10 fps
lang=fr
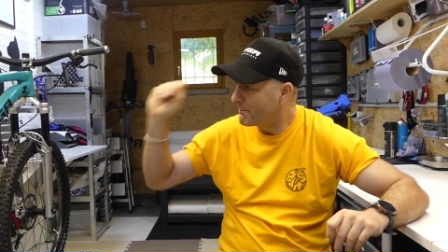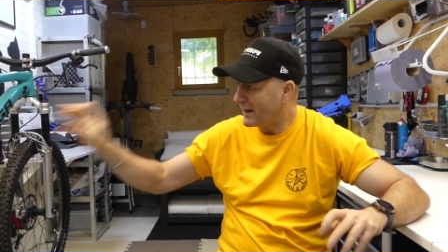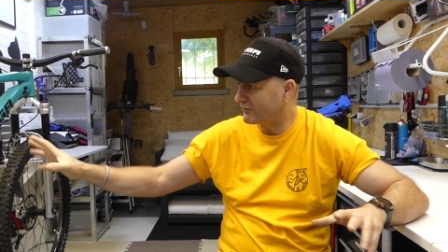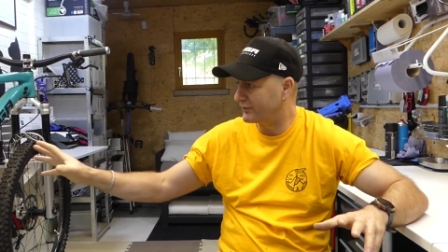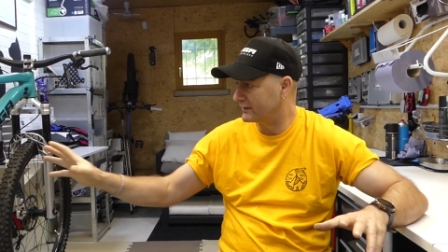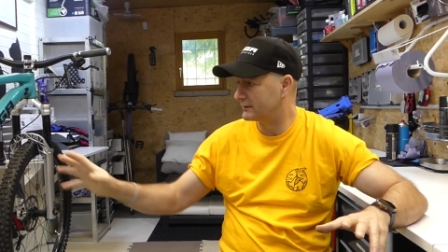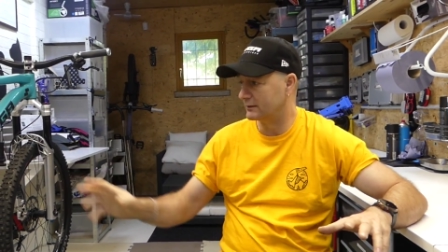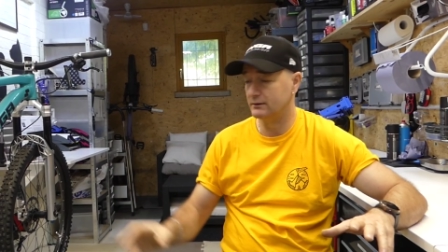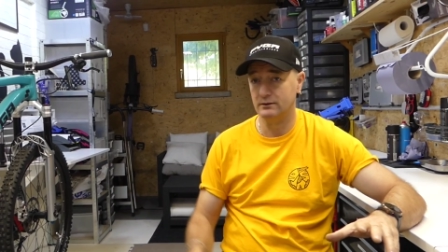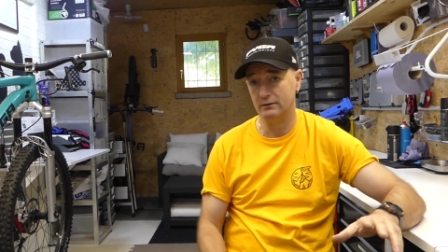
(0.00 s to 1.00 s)

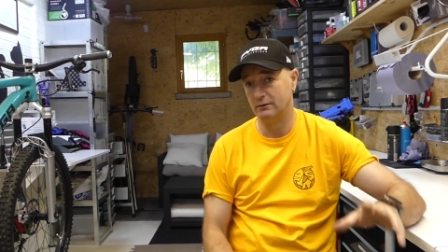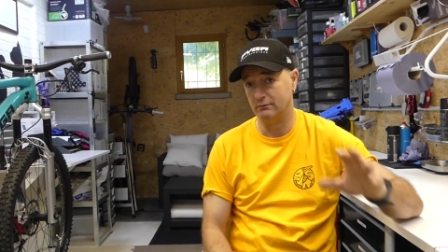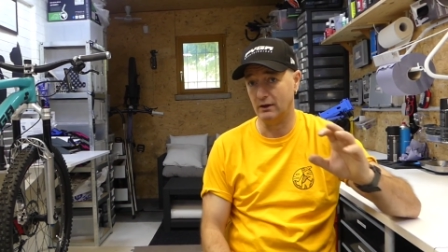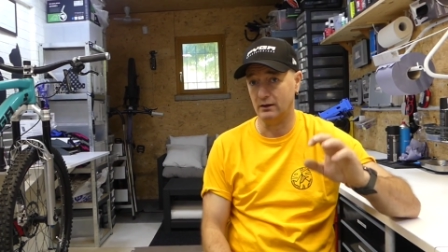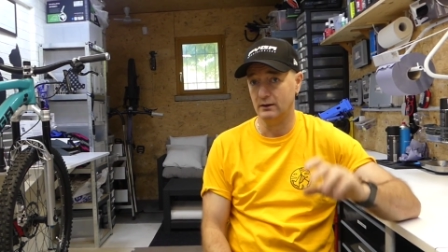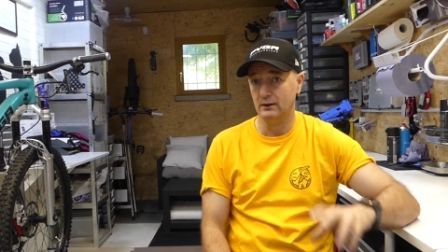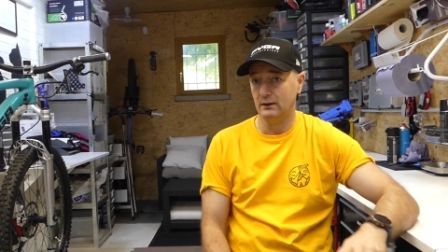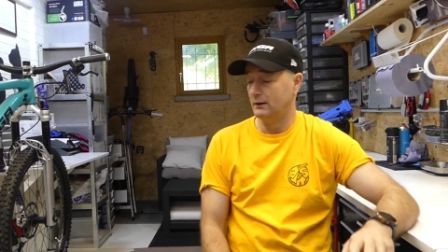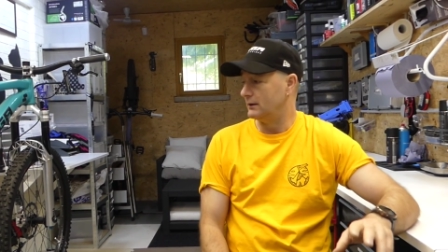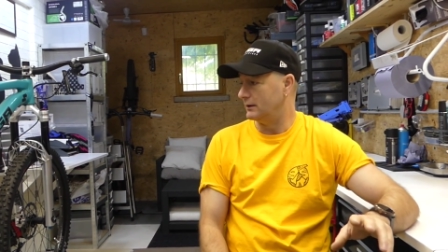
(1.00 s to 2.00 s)
parfaite. Voilà.
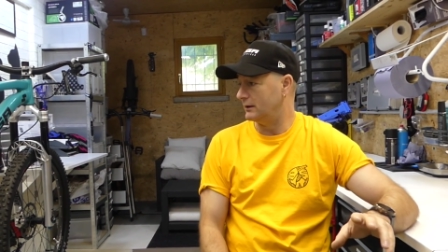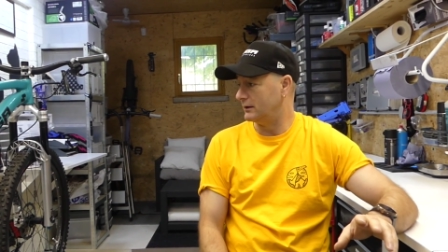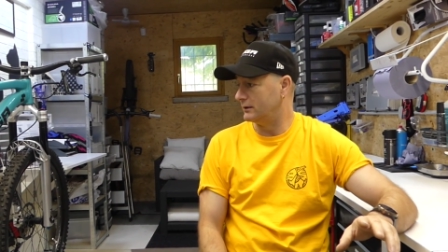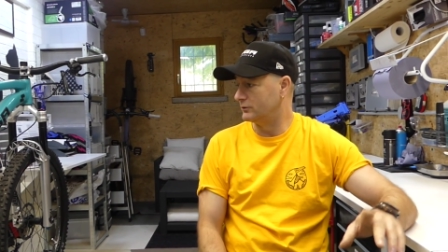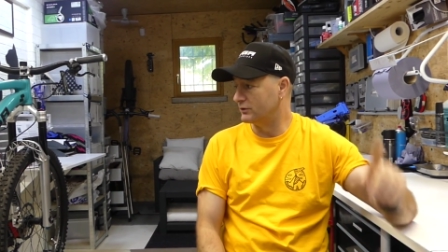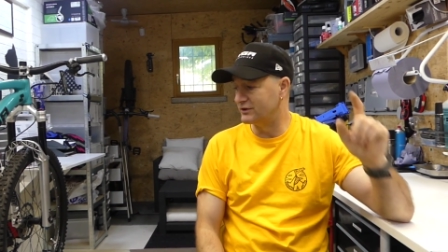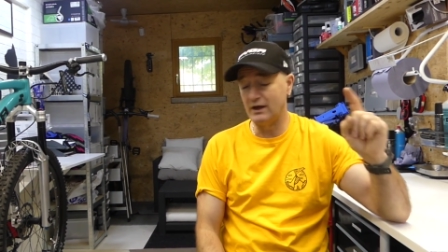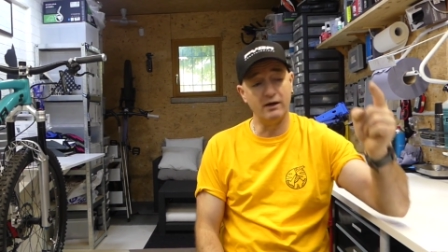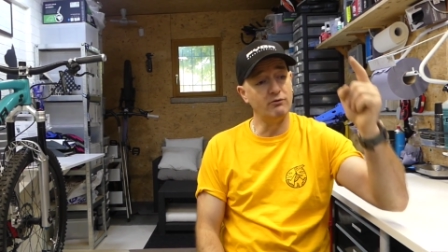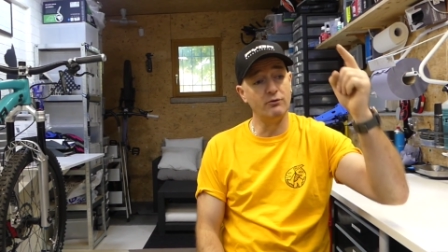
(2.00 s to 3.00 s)
Euh, donc
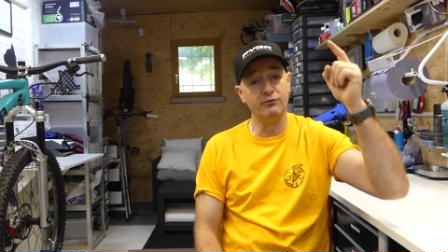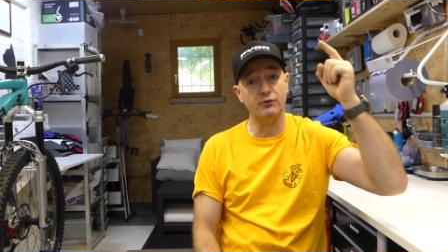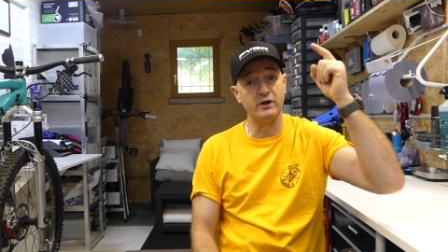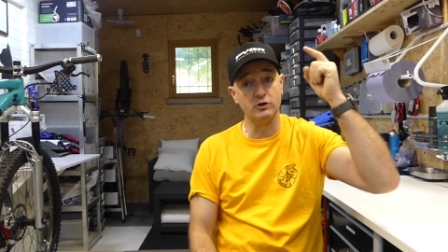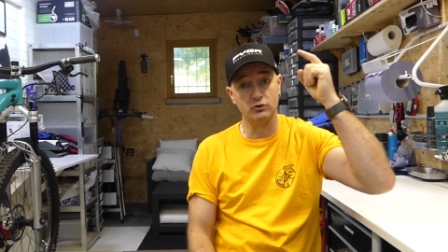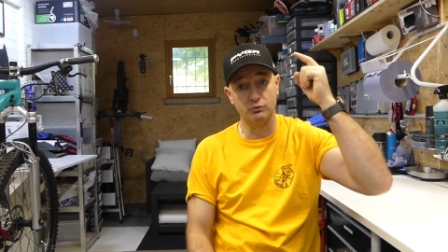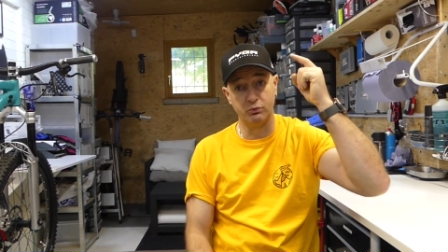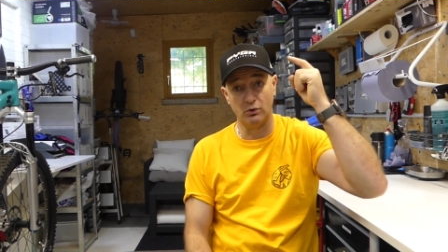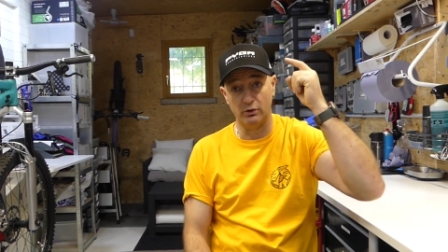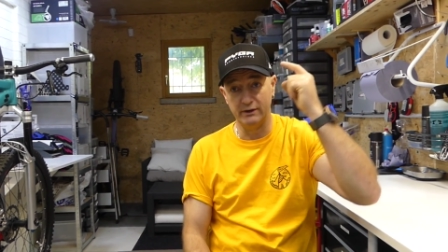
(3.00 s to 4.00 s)
ça, il vous faut quelque chose
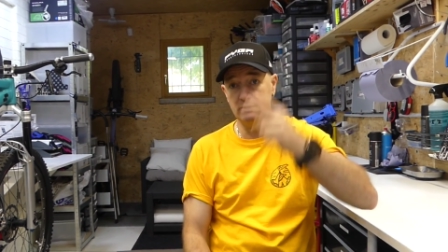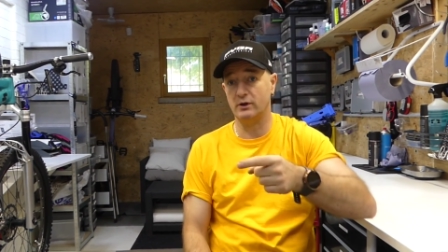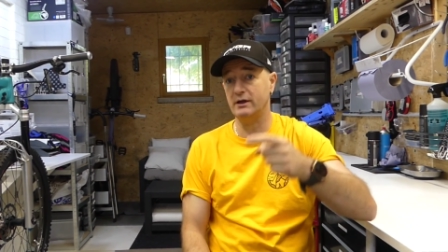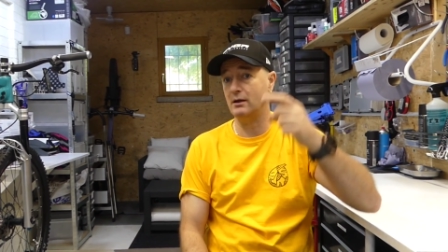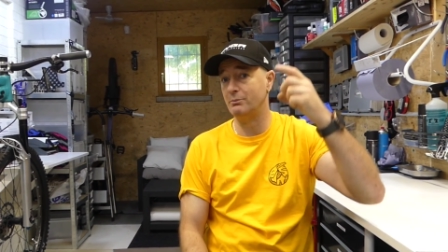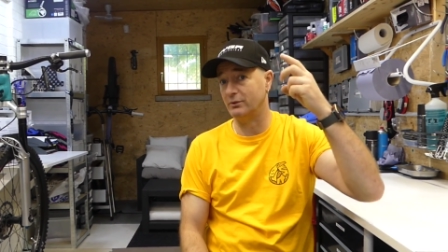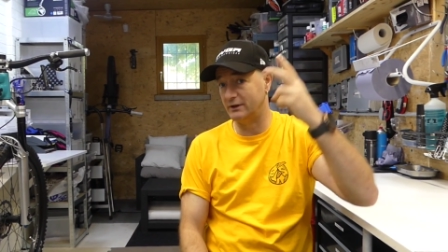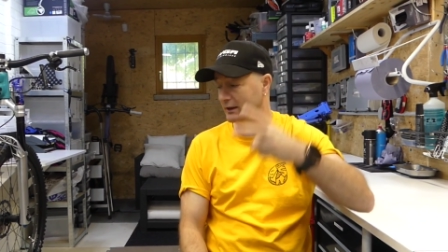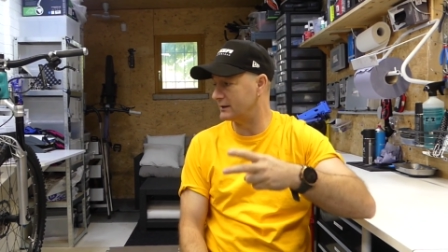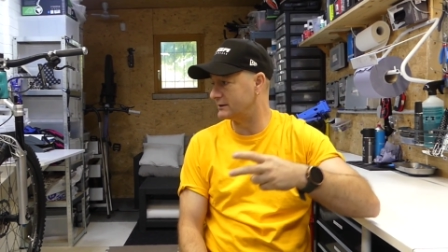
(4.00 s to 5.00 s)
pour nettoyer, pour
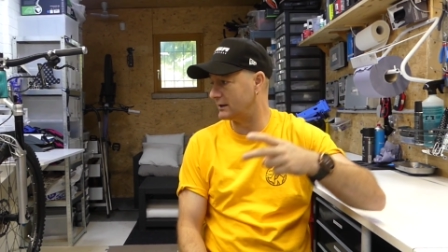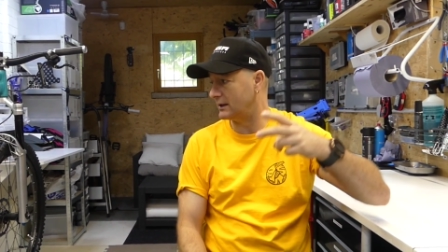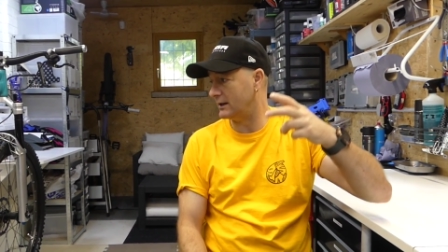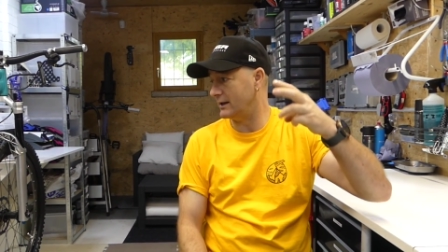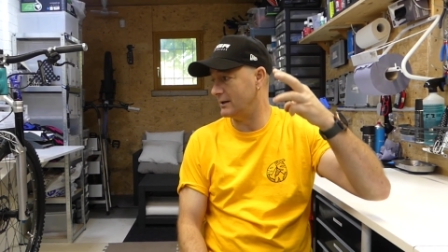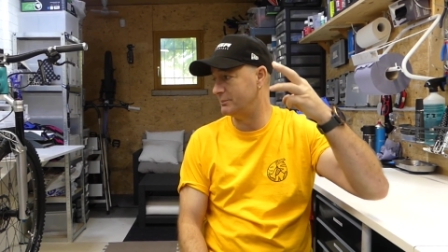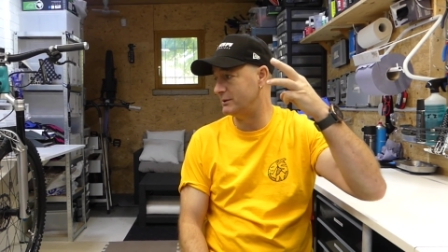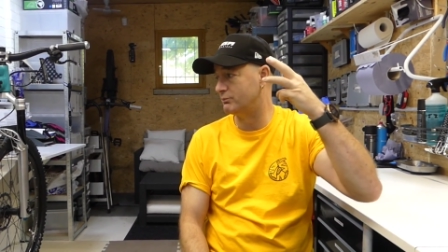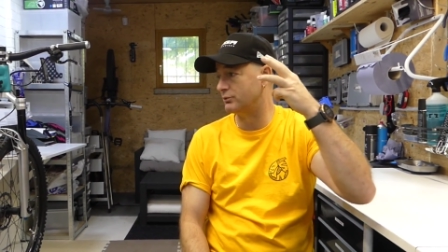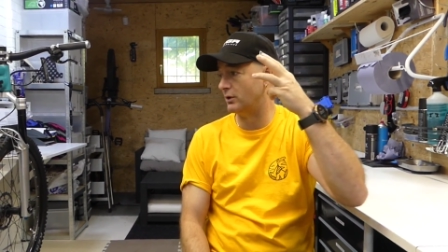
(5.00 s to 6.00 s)
dégraisser, et
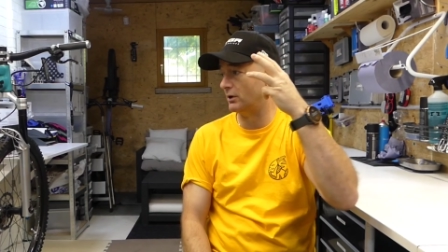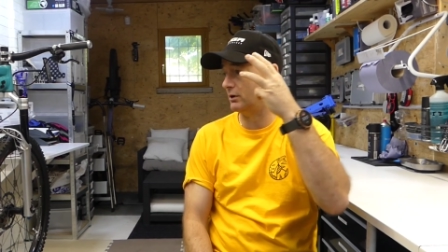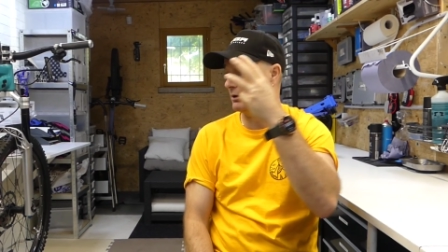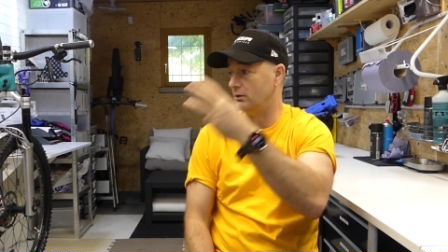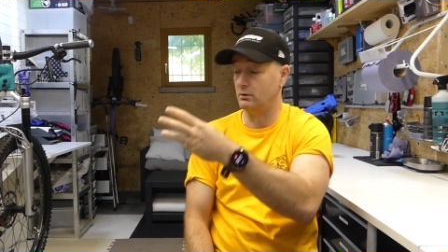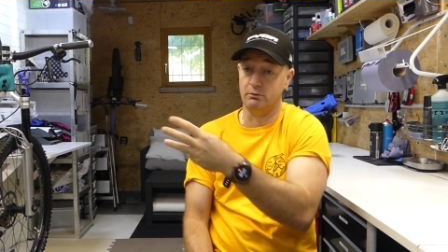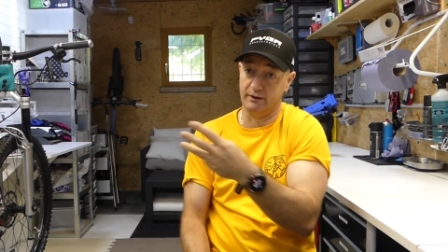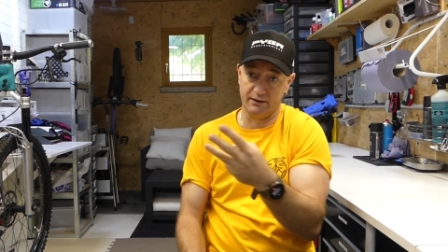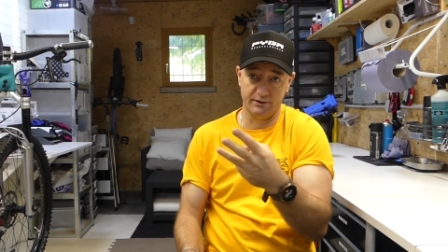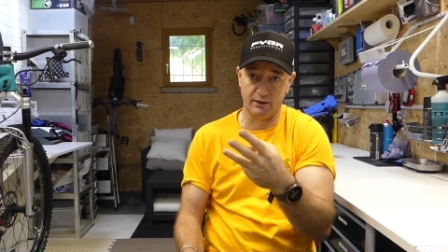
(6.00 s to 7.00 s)
puis pour
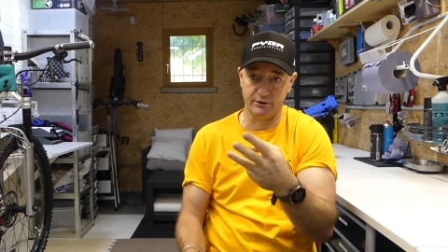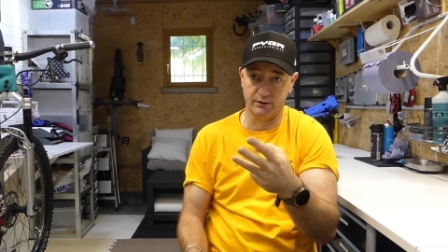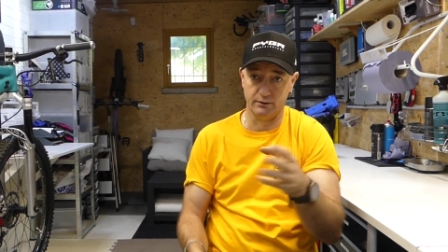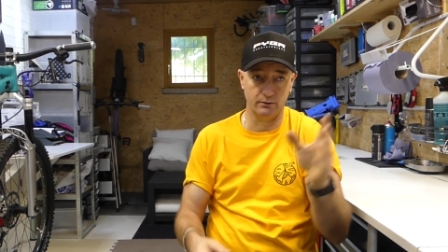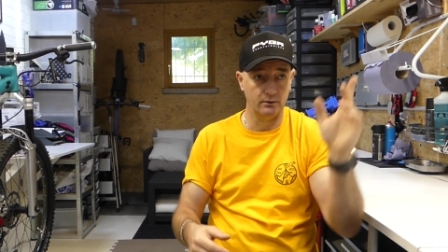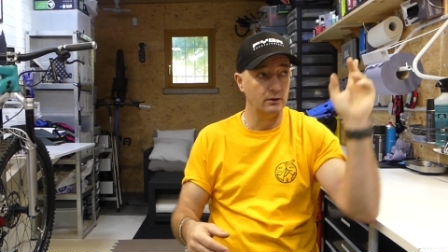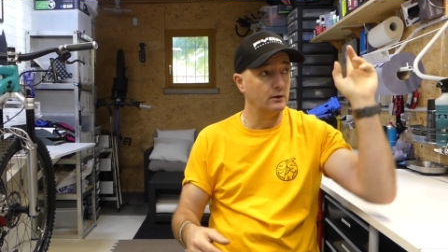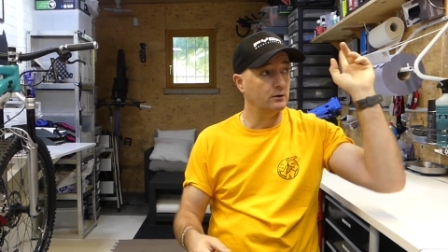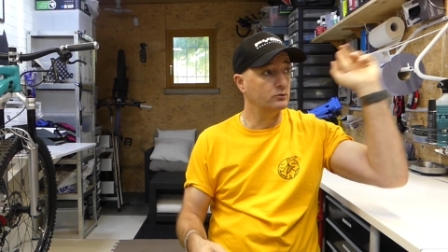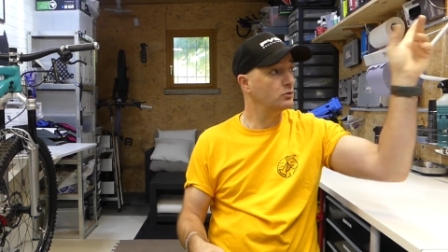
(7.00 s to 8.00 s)
graisser la chaîne.
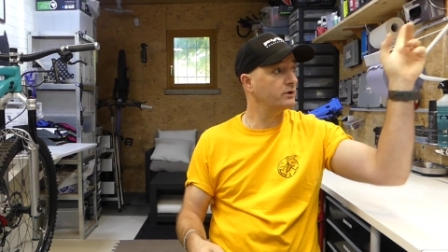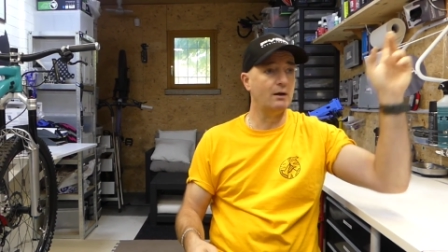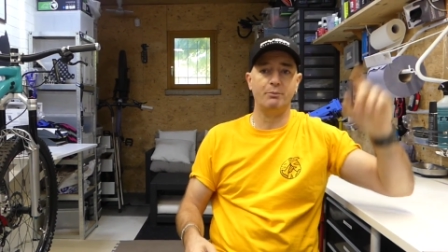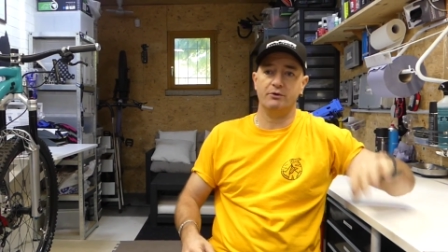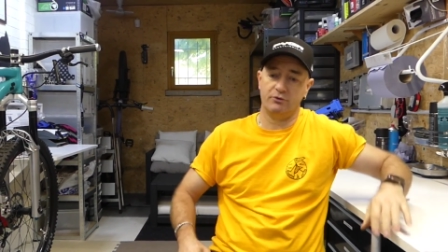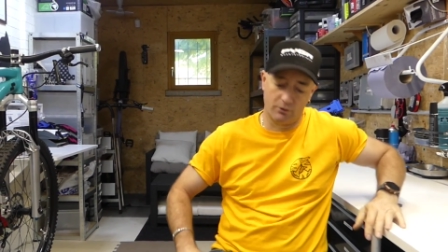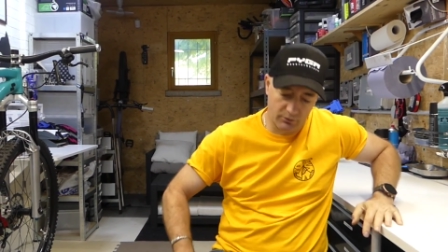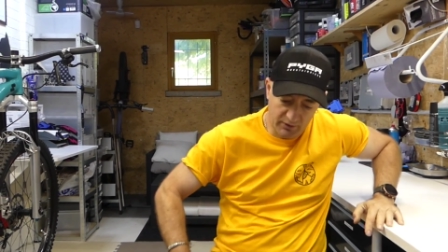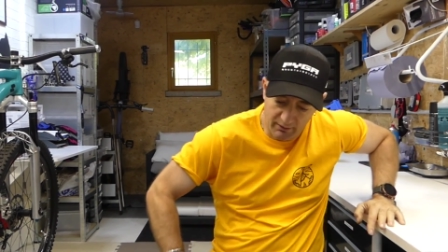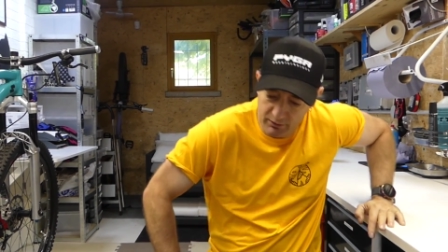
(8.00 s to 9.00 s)
Nous, on a un poste
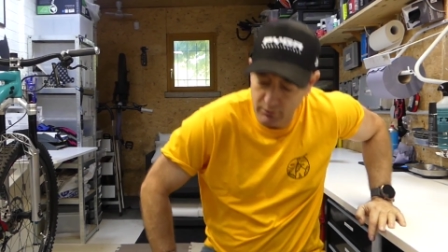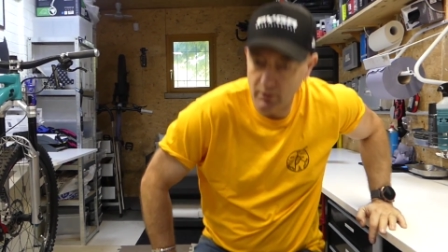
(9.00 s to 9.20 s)
de travail